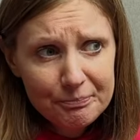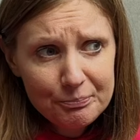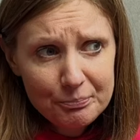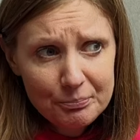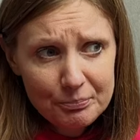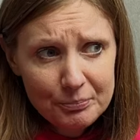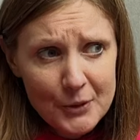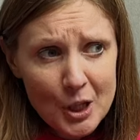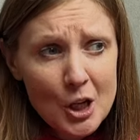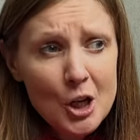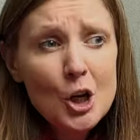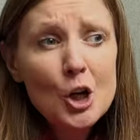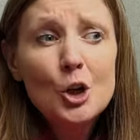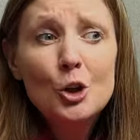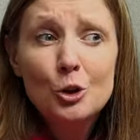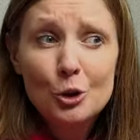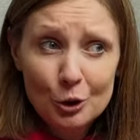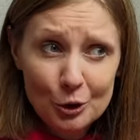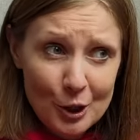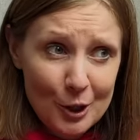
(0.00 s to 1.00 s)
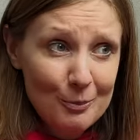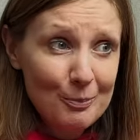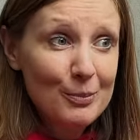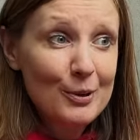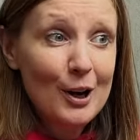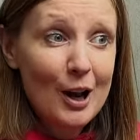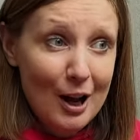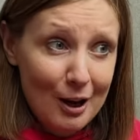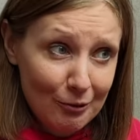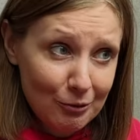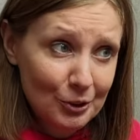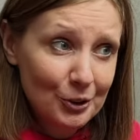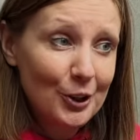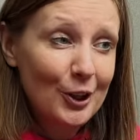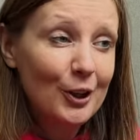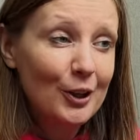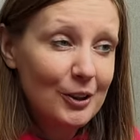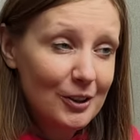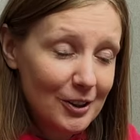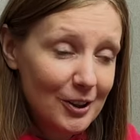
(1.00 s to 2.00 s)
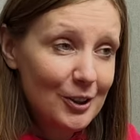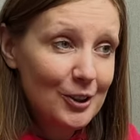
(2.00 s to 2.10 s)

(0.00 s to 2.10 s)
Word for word: Aha. I to naprawdę